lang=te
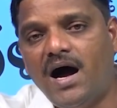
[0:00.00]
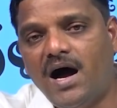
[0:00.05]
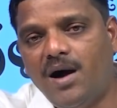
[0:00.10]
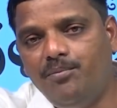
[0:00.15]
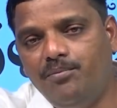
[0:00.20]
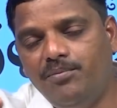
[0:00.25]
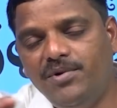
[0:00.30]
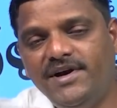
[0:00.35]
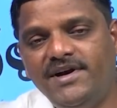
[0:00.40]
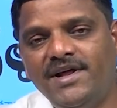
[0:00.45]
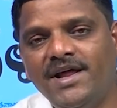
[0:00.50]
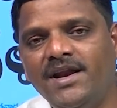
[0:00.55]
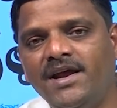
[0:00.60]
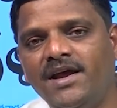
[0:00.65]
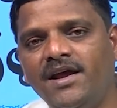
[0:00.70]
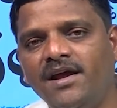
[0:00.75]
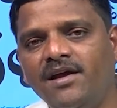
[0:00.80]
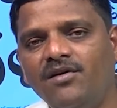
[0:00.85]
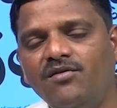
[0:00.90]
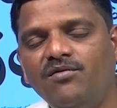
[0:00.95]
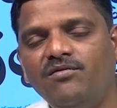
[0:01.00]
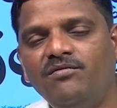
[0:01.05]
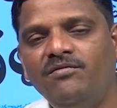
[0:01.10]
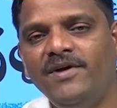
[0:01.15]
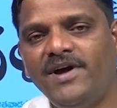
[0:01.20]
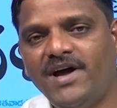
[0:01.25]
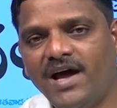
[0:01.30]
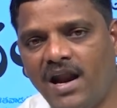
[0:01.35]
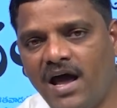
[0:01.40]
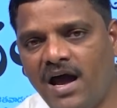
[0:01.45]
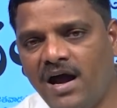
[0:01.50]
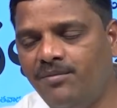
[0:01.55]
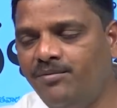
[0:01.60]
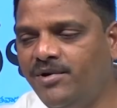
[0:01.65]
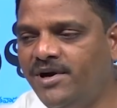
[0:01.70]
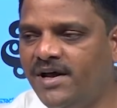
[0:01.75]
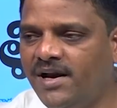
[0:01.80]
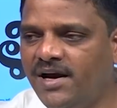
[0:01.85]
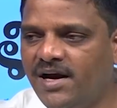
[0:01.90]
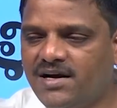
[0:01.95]
ఆ బిడ్డని వికలాంగ
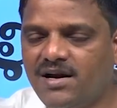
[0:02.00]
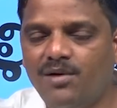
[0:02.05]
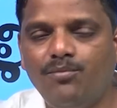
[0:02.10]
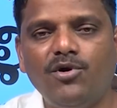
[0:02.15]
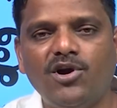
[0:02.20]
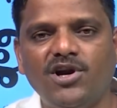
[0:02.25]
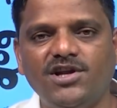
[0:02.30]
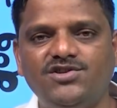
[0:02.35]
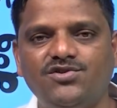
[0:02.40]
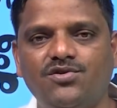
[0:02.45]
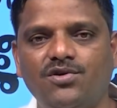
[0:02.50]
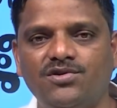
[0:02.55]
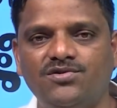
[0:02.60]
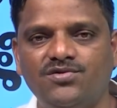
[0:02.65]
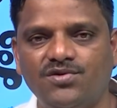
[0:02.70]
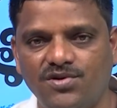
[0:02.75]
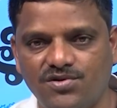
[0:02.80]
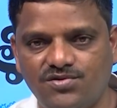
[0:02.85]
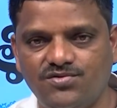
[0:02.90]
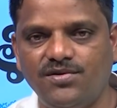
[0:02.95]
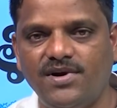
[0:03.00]
బిడ్డను ఎట్లా బొర్రిచ్చి కొడుతుండో